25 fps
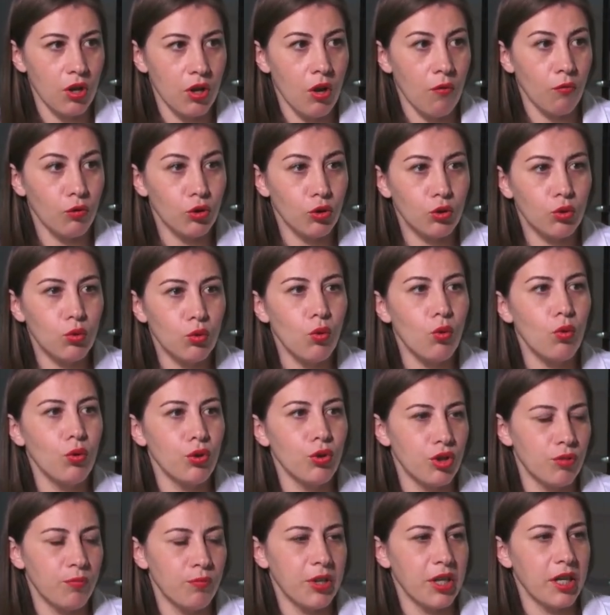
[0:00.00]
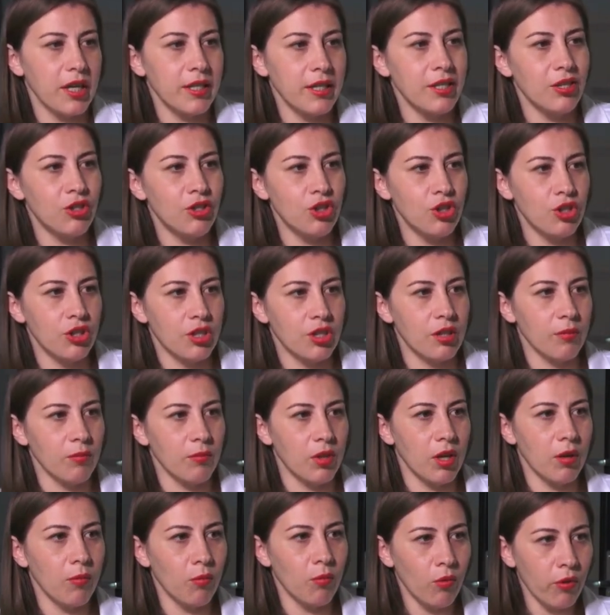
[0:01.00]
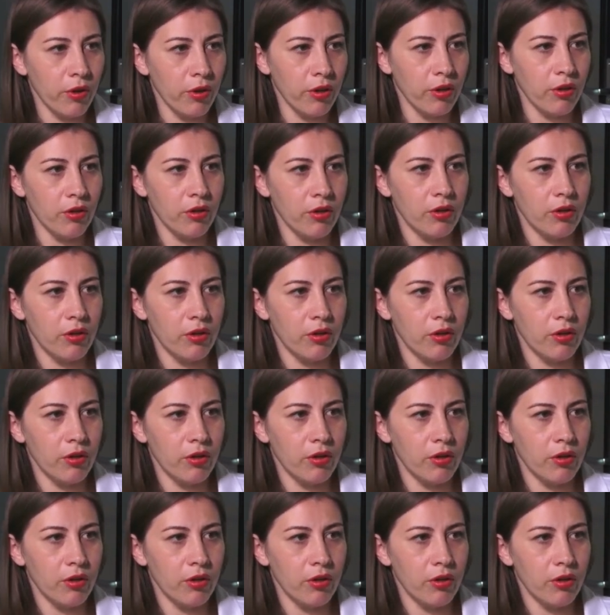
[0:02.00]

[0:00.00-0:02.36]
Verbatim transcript: Вот кто хочет приходить чистым домой